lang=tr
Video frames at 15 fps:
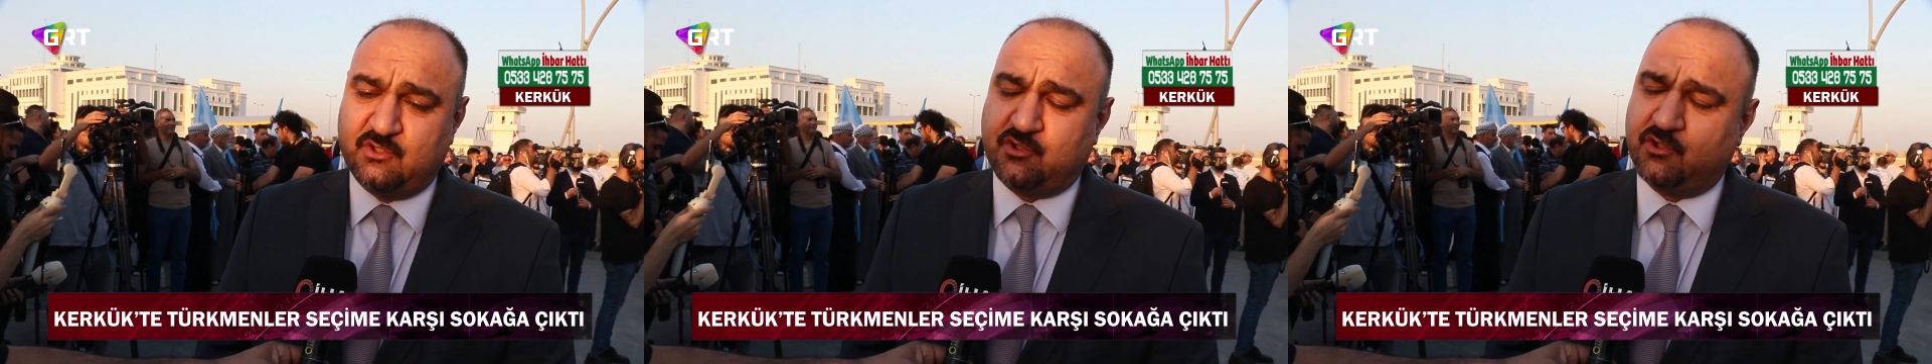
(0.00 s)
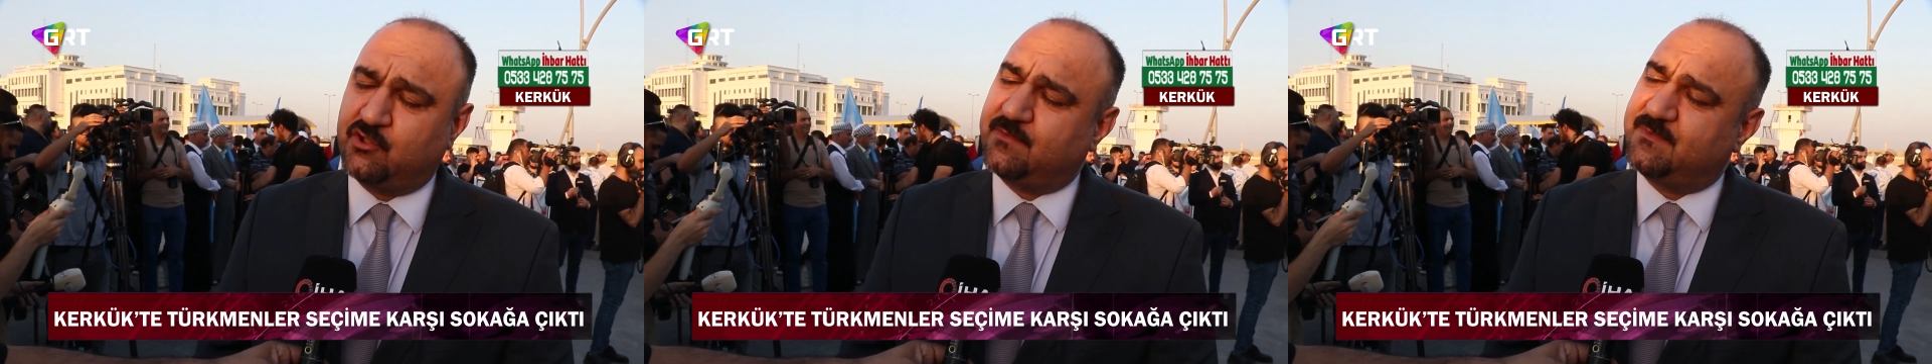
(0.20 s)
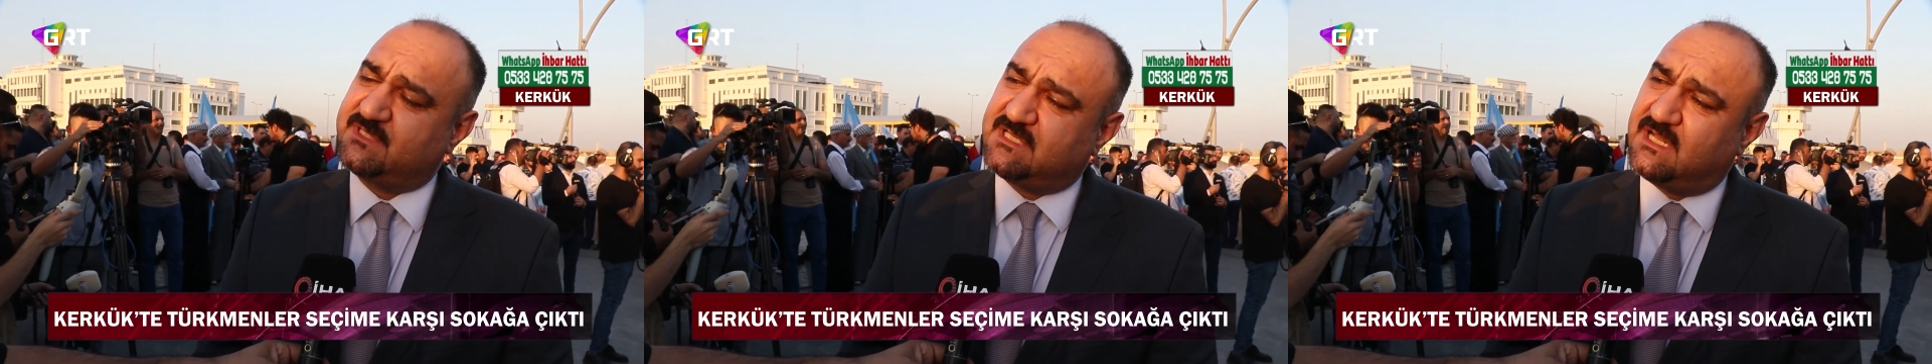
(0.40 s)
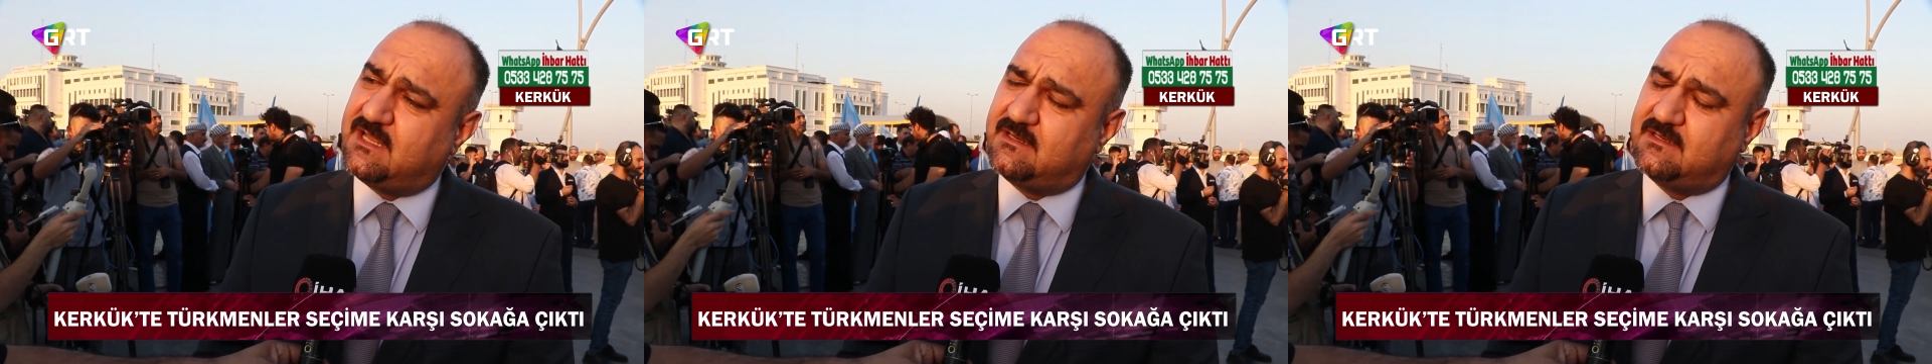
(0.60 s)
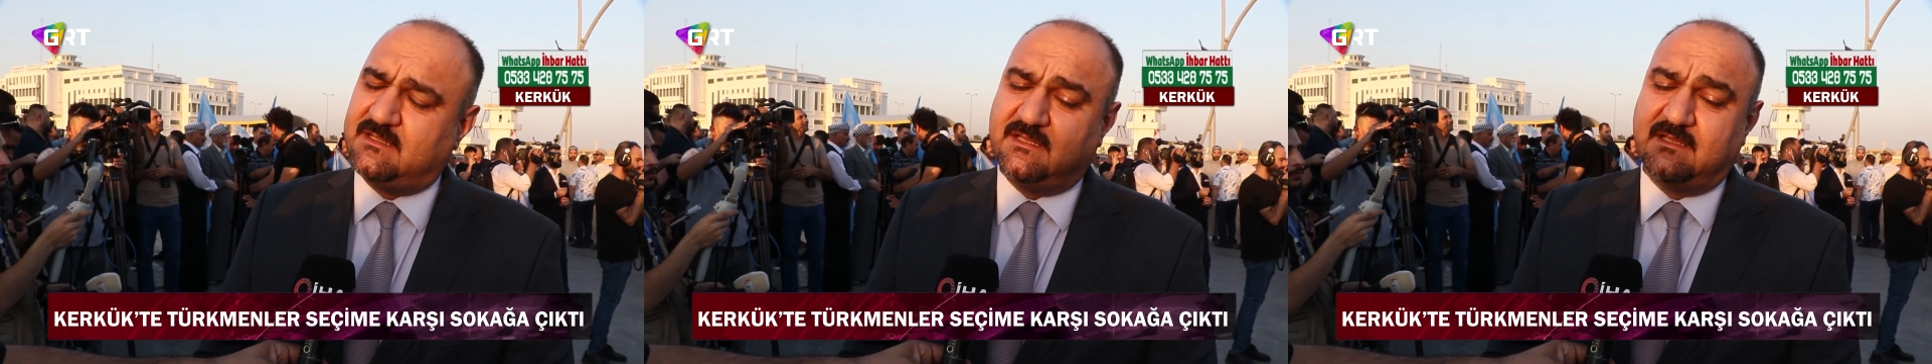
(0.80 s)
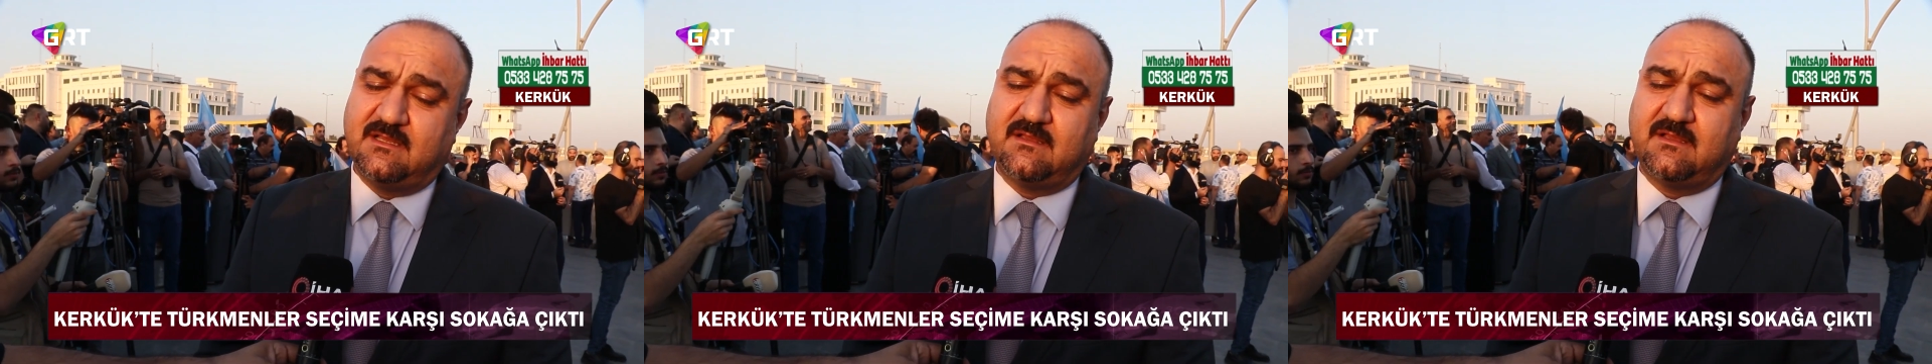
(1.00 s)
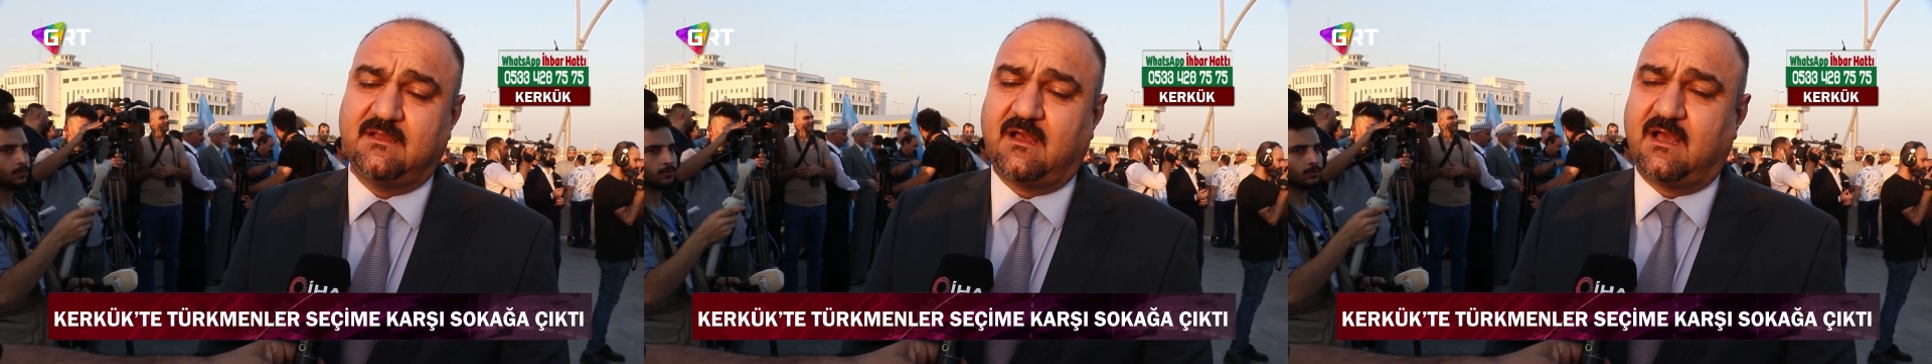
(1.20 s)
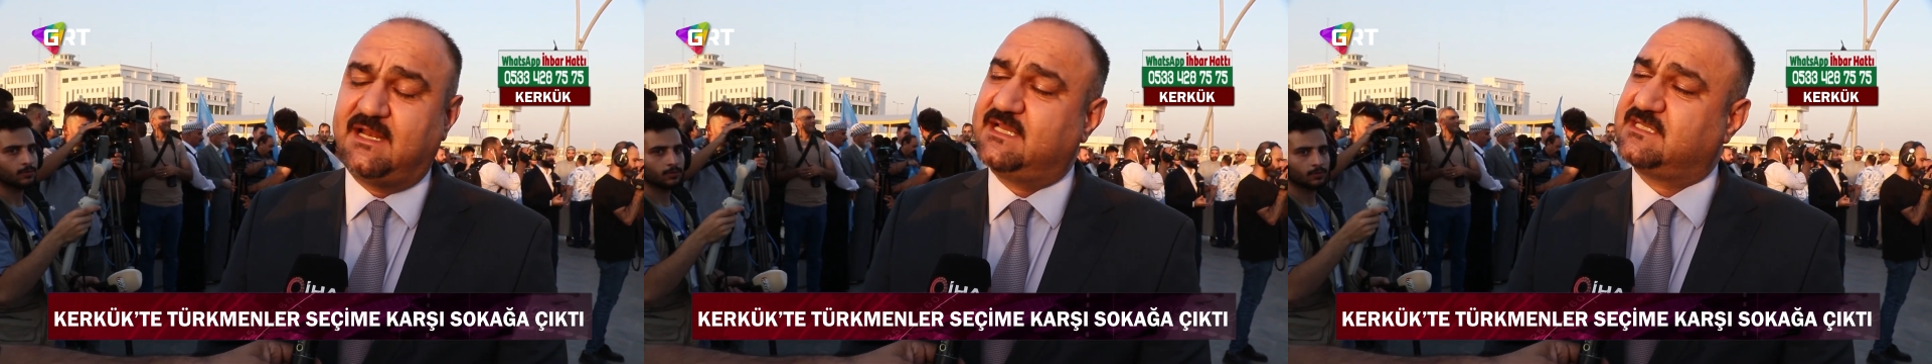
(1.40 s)
Çünkü bizler
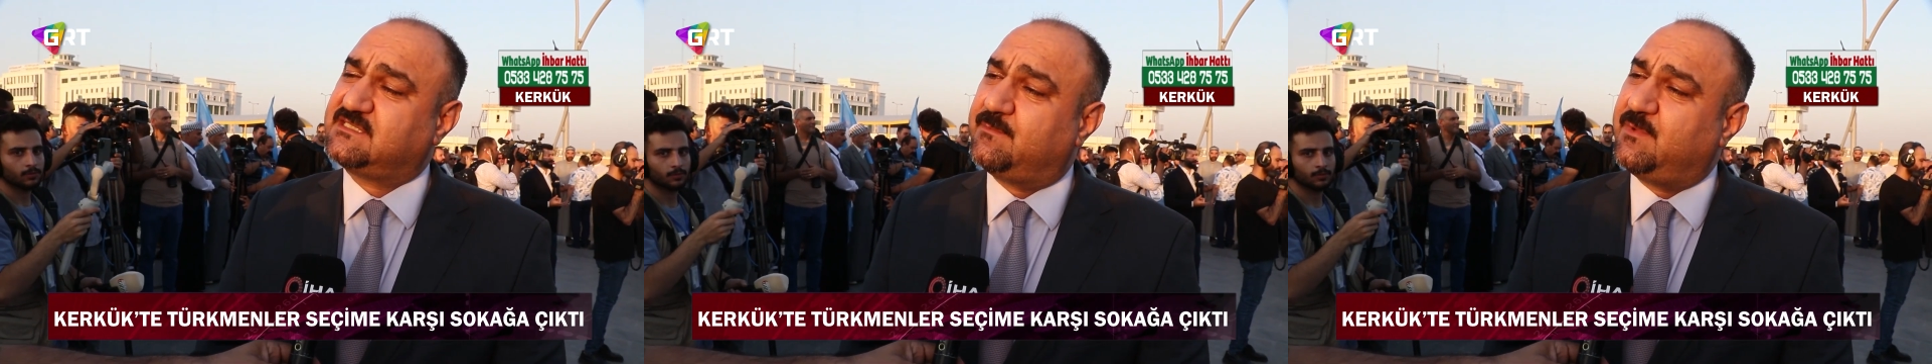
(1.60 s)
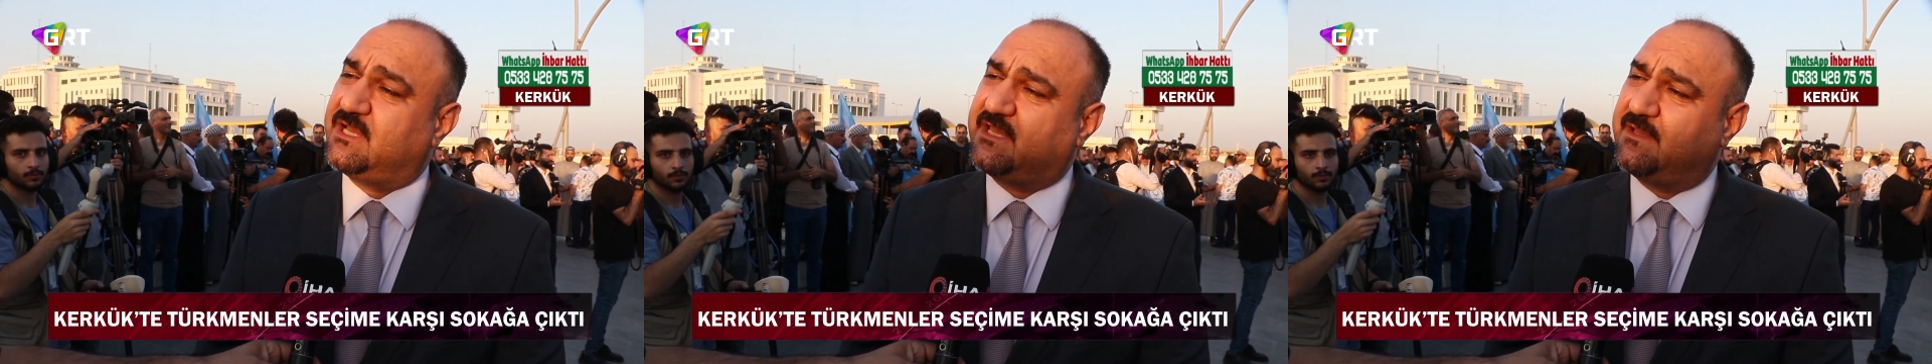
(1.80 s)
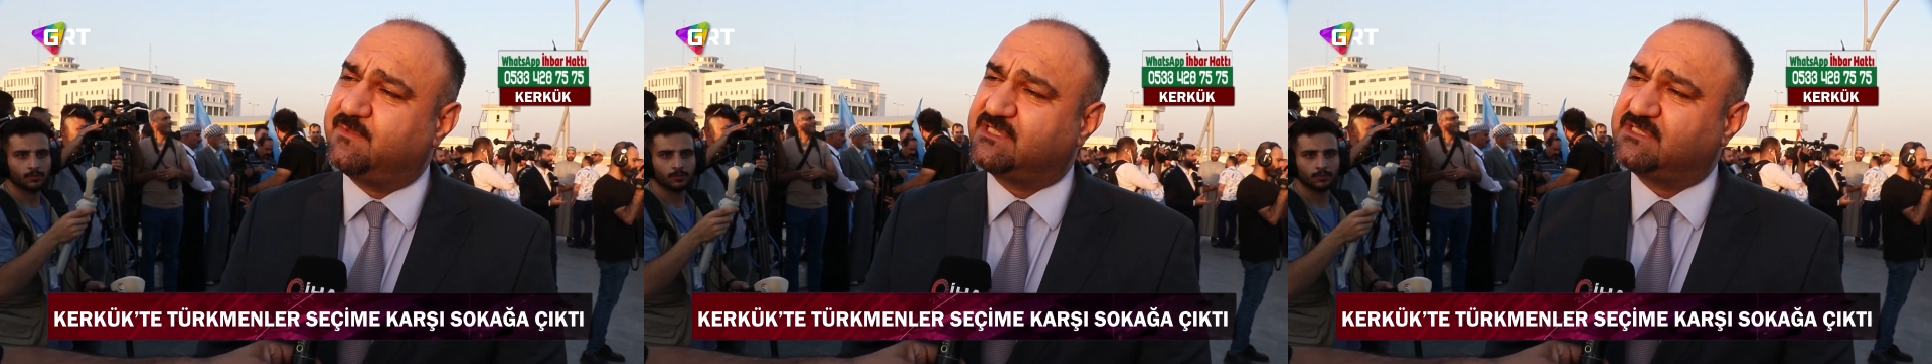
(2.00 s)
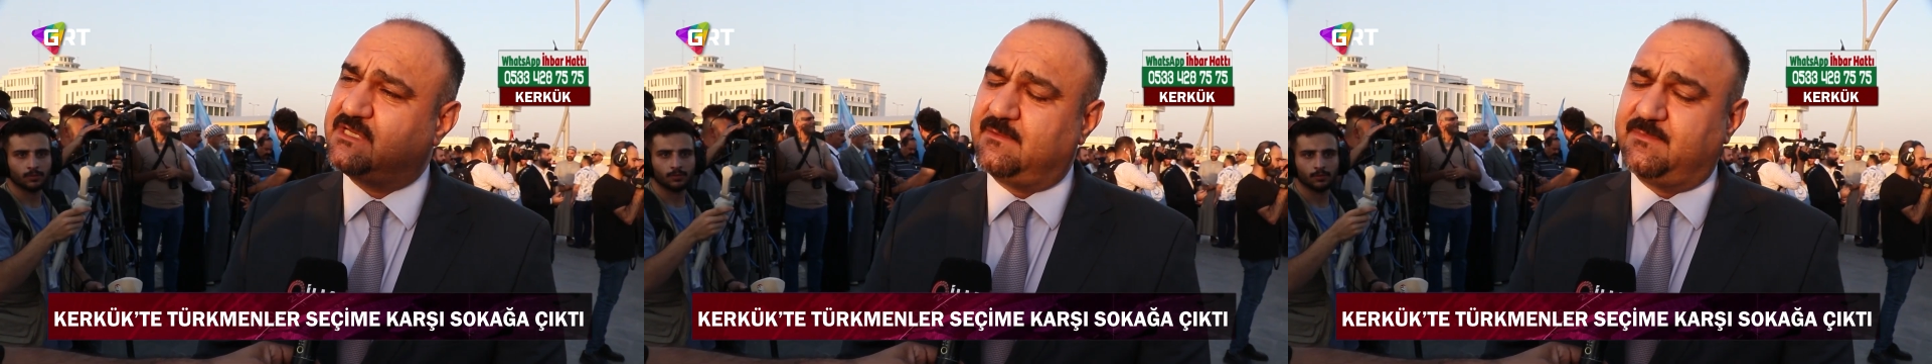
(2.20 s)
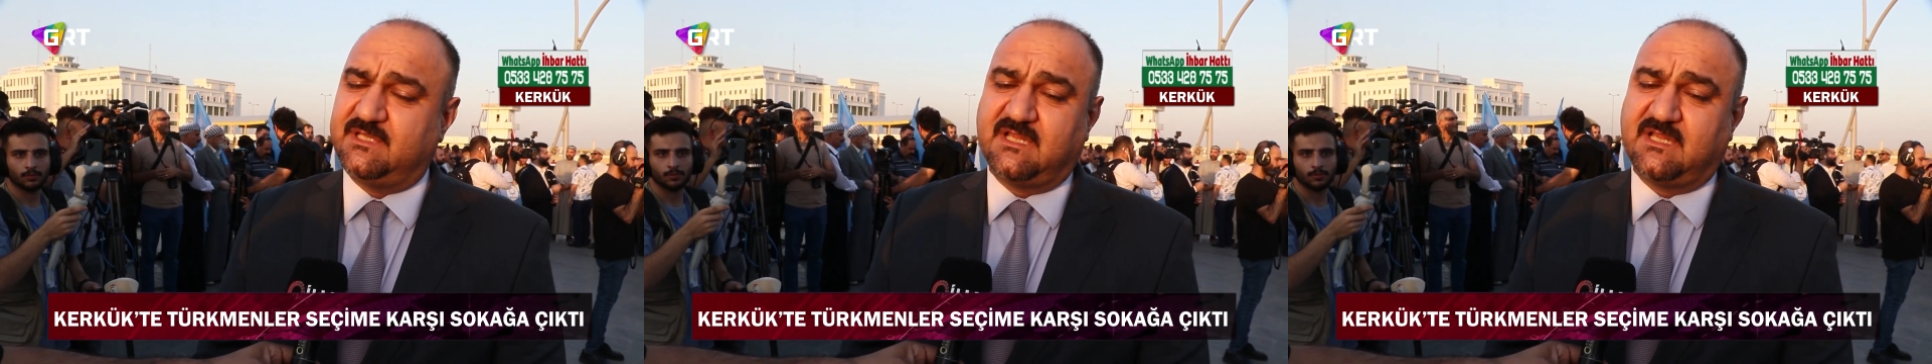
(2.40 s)
Anayasa Mahkemesi'ne